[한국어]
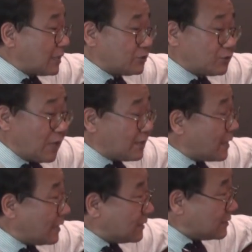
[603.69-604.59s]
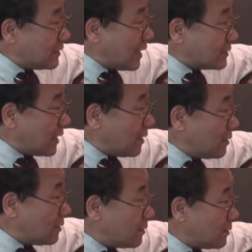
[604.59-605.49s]
아주 옛날인지 아세요?
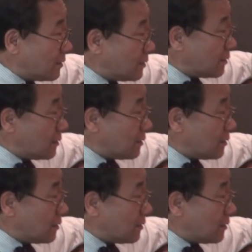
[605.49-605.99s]
음.